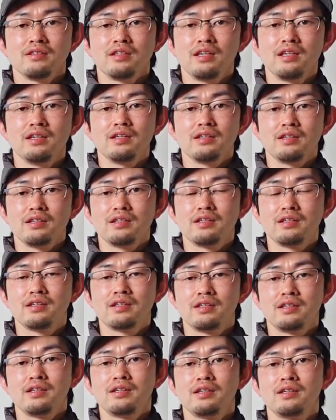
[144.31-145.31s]
て
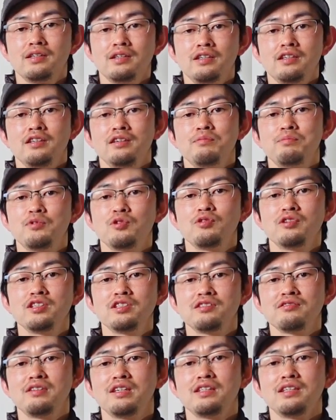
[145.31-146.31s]
もうこれ
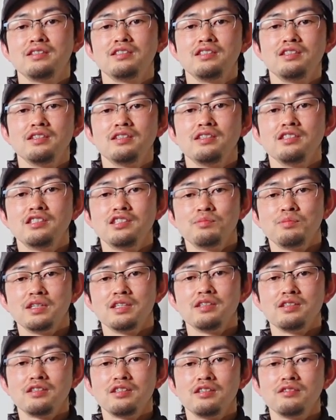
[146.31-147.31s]
素肌に1枚
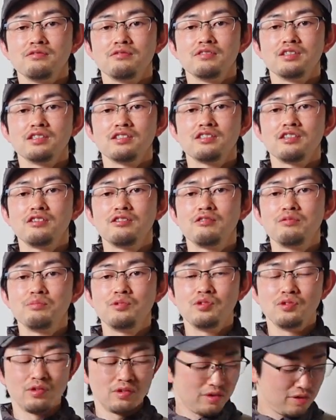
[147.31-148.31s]
で着てるんですけれど
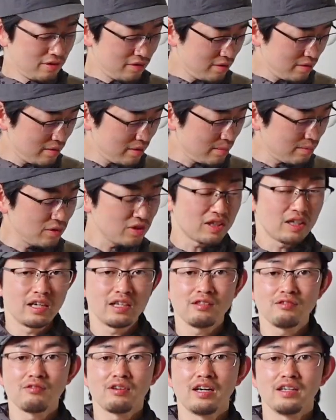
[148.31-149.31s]
ももうさ
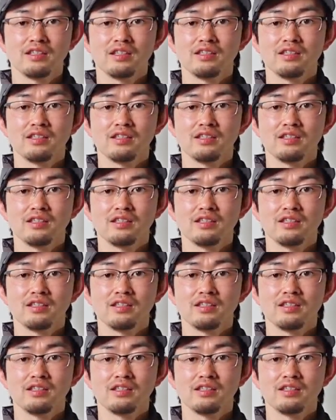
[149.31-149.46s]
らっと快